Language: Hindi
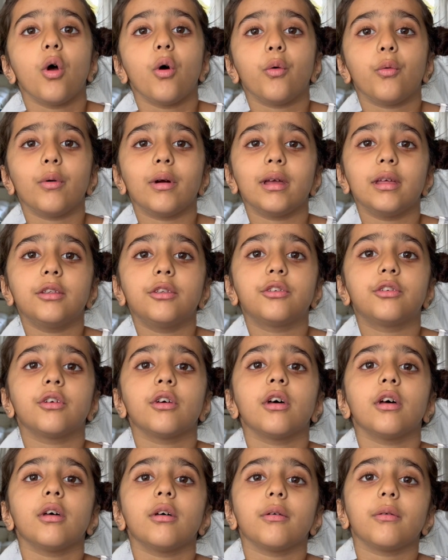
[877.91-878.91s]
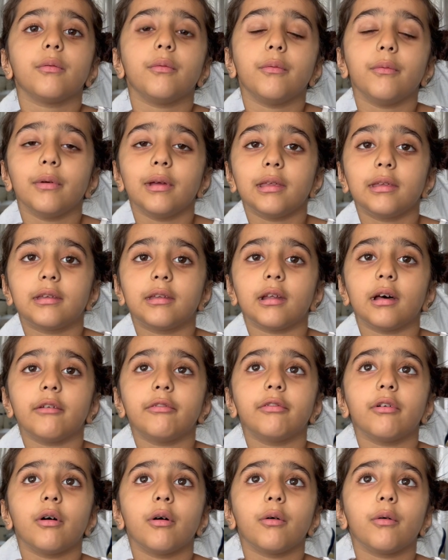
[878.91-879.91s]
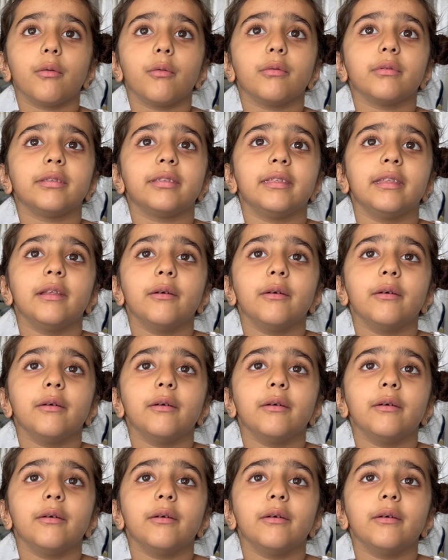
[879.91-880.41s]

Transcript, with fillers: which, which not, wow.